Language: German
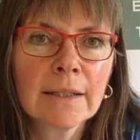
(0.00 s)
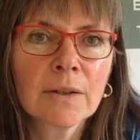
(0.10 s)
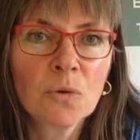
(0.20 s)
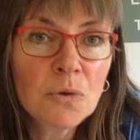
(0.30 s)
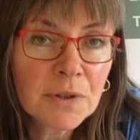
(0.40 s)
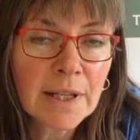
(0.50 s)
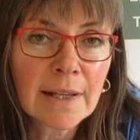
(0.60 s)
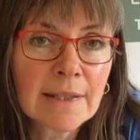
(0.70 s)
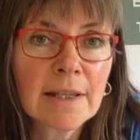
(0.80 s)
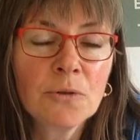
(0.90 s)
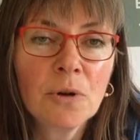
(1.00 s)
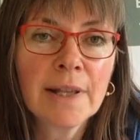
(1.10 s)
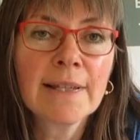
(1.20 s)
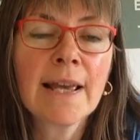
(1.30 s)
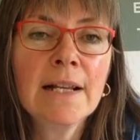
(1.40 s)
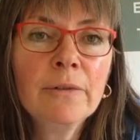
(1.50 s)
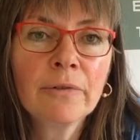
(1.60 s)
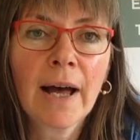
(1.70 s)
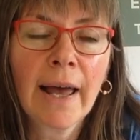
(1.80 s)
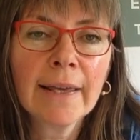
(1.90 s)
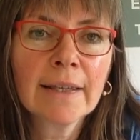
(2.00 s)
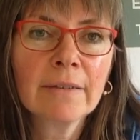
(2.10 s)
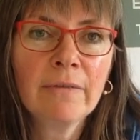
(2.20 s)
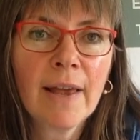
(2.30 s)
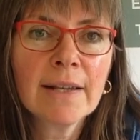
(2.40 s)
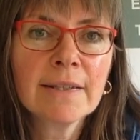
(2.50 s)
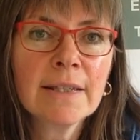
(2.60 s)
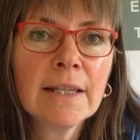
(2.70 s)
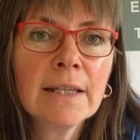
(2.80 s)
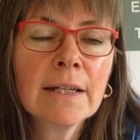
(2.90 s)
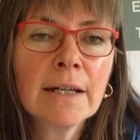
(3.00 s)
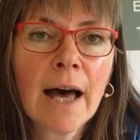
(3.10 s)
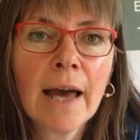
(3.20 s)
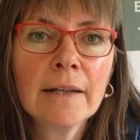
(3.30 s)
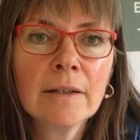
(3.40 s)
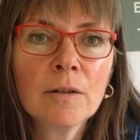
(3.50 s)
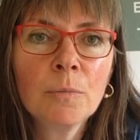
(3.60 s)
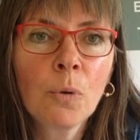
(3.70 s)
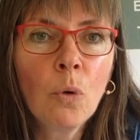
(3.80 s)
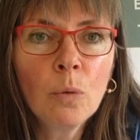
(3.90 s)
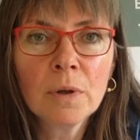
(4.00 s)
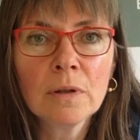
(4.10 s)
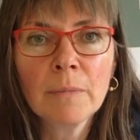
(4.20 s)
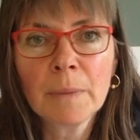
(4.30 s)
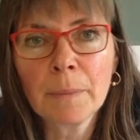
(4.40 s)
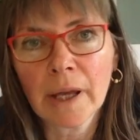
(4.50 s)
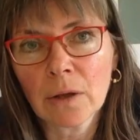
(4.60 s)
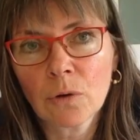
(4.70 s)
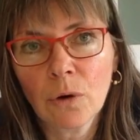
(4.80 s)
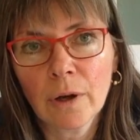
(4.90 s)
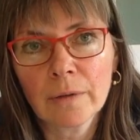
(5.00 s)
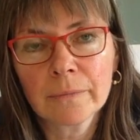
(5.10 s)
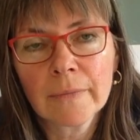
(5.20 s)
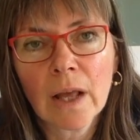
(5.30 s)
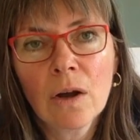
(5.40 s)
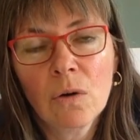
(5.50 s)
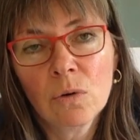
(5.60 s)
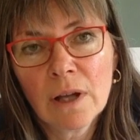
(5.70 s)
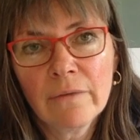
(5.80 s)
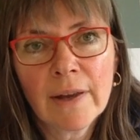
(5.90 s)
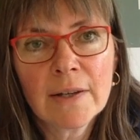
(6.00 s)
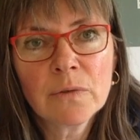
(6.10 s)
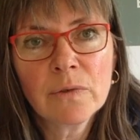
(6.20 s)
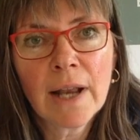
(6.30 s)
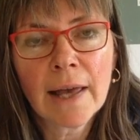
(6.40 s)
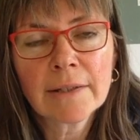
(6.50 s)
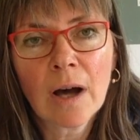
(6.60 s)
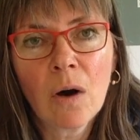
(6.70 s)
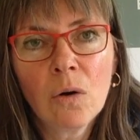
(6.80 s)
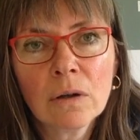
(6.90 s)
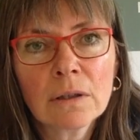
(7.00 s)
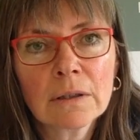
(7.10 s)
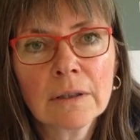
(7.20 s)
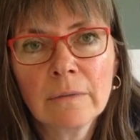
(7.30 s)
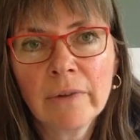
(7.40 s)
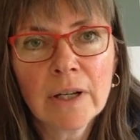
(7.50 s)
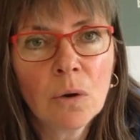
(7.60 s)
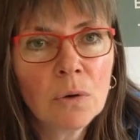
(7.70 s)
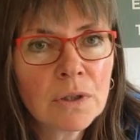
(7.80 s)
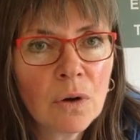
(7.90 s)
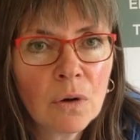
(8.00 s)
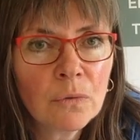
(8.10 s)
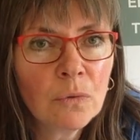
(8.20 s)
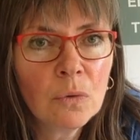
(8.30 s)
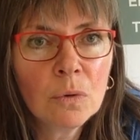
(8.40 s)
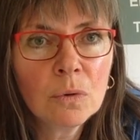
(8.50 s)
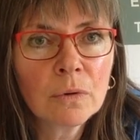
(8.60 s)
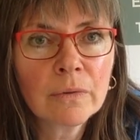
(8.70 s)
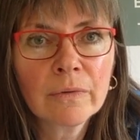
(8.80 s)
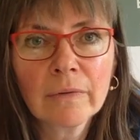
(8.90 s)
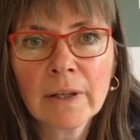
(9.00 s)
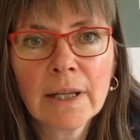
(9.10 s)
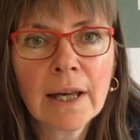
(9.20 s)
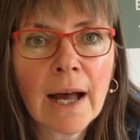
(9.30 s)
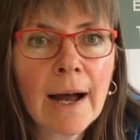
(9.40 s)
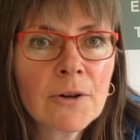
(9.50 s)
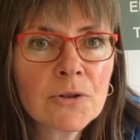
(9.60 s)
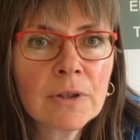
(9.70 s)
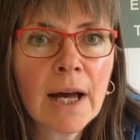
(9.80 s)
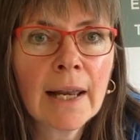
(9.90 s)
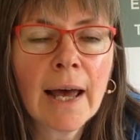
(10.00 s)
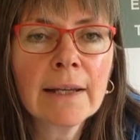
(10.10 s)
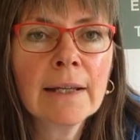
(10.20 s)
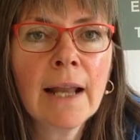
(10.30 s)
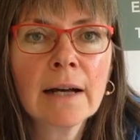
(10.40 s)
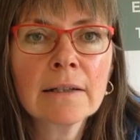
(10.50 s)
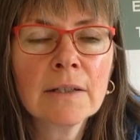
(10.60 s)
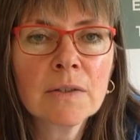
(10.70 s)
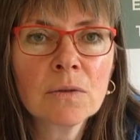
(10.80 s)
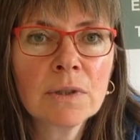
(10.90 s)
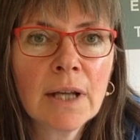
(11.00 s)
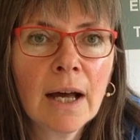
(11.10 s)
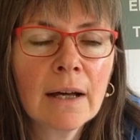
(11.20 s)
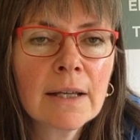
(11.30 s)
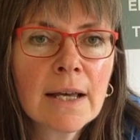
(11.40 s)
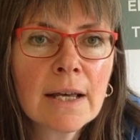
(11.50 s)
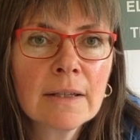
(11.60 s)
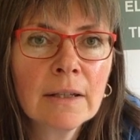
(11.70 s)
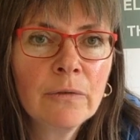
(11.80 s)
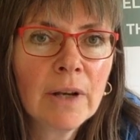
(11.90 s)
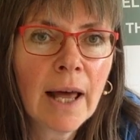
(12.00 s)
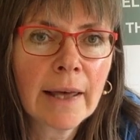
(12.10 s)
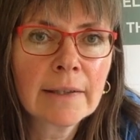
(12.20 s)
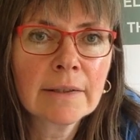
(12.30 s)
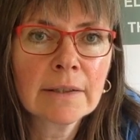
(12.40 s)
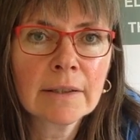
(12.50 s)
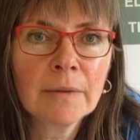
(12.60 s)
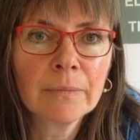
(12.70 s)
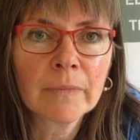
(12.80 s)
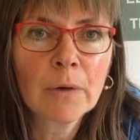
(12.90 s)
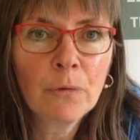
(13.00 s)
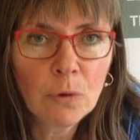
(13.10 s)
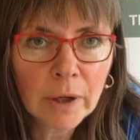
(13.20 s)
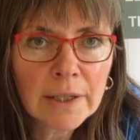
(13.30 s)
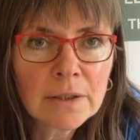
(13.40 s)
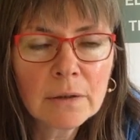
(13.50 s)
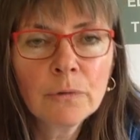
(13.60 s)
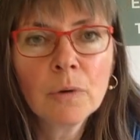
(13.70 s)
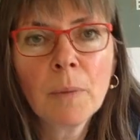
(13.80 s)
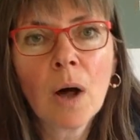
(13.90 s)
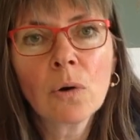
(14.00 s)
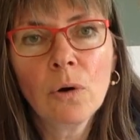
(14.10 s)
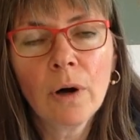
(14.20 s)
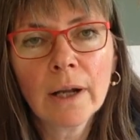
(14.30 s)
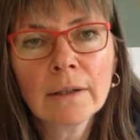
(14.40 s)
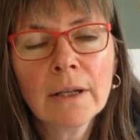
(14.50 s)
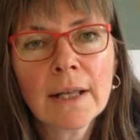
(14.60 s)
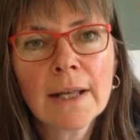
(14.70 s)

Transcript: Günstig ist es natürlich sehr hilfreich, wenn Sie eine Probe mitbringen können. Oder wenn es vielleicht auch, äh, wenn Ihr Hund irgendwo in die Garage allein gelangt ist und da sind vielleicht ähm, Vorräte von Blaukorn,